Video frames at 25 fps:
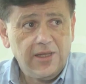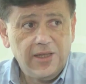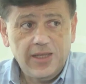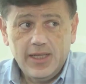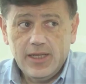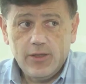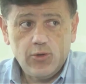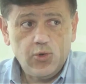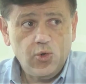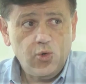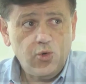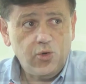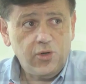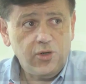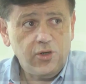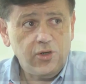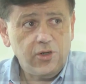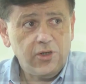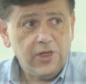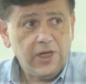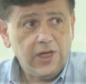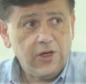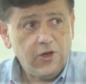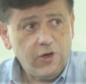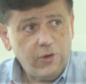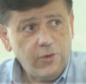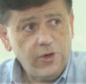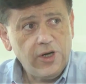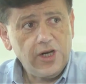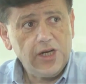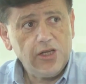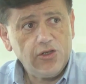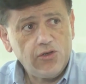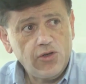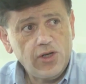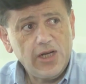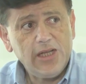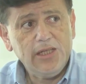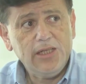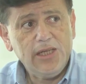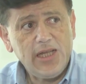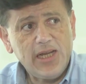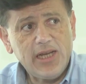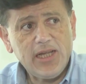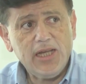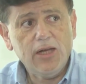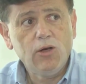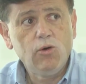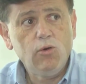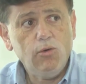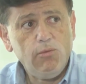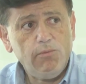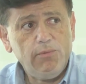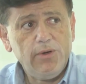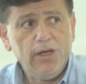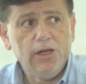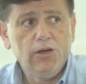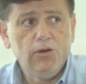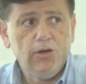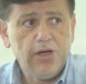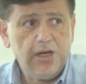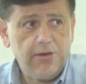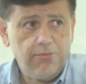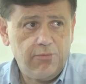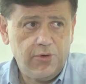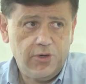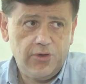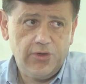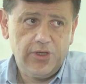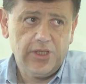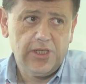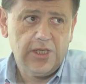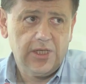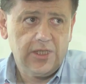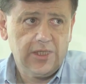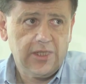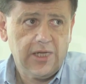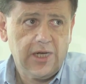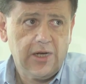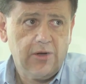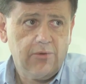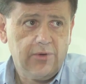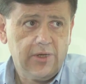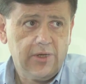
de turno, el Gobierno Nacional tiene que cumplir con la provincia de San